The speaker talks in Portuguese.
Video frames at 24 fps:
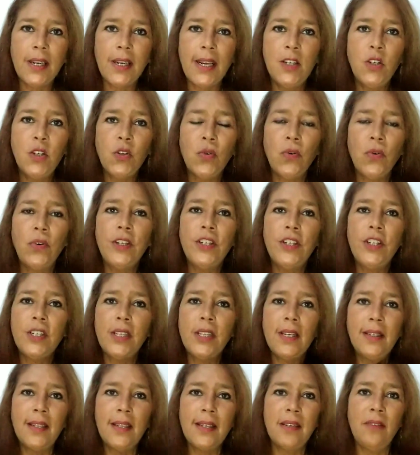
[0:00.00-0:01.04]
traições,
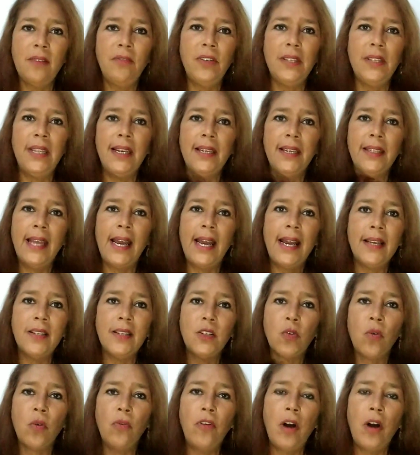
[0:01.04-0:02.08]
tantas
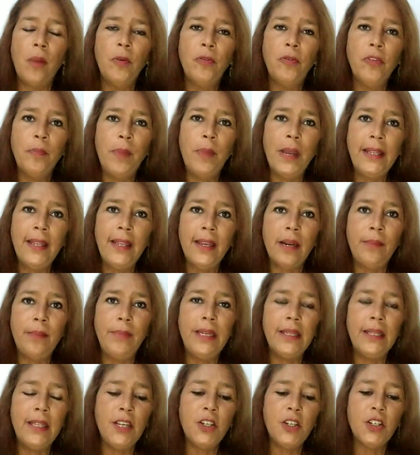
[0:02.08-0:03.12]
infidelidades, conforme eu fui perdendo a
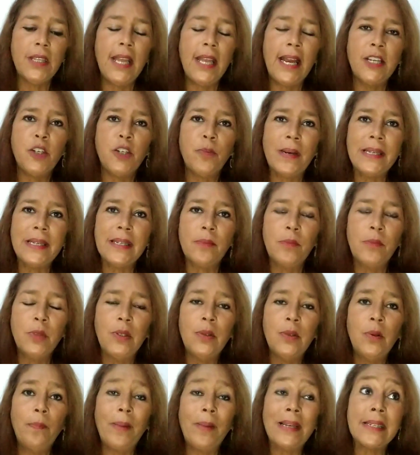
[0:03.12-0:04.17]
minha identidade,
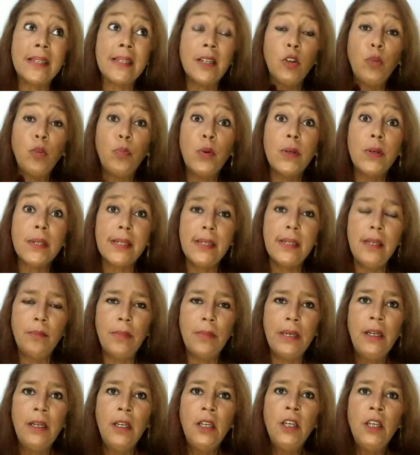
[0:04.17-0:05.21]
passando, passando por
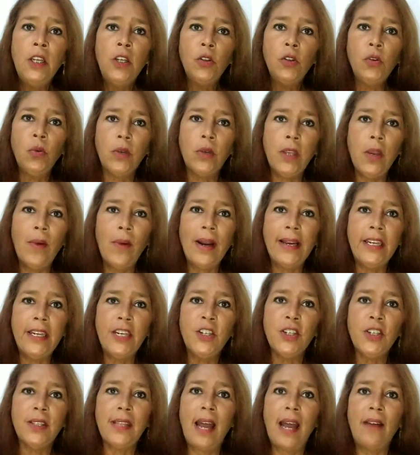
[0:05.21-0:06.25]
cima do que eu
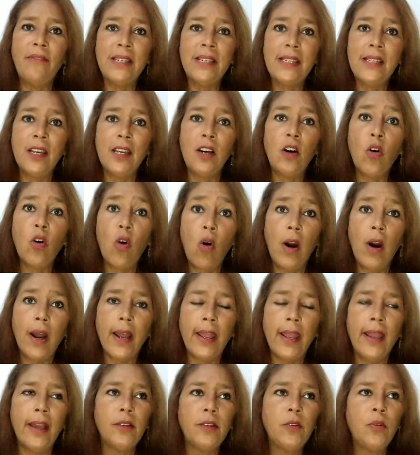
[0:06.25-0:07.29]
acreditava ser
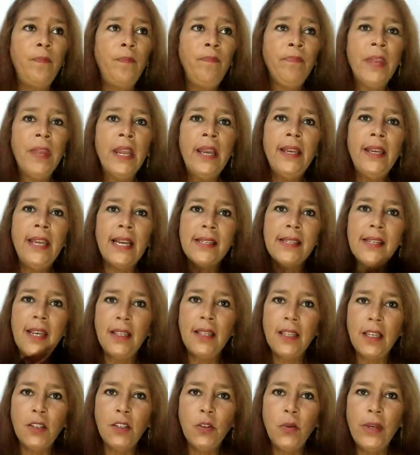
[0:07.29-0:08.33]
correto e
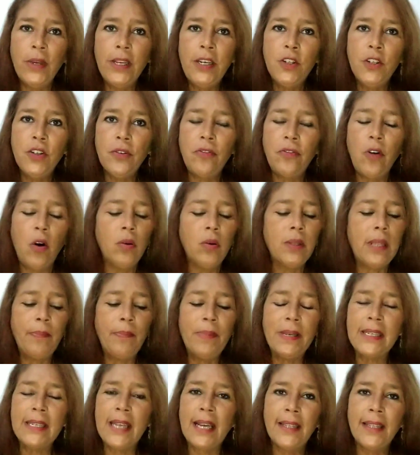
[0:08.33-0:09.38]
aceitando ele de volta,
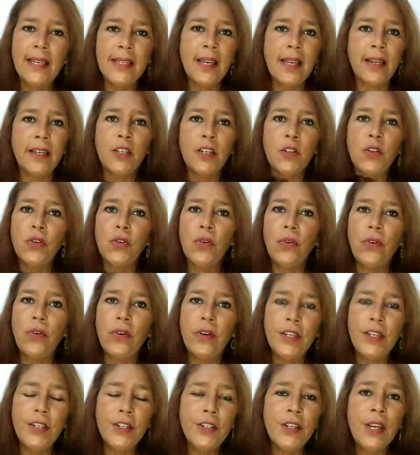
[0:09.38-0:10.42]
apesar das
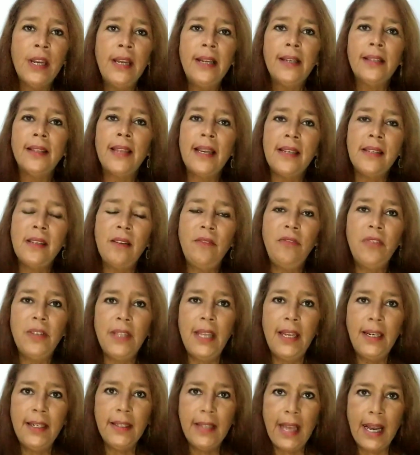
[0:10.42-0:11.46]
agressões, das
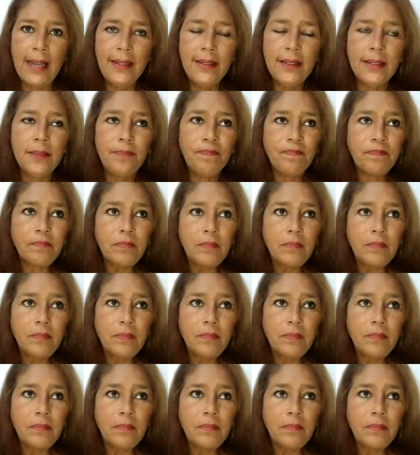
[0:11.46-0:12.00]
infidelidades.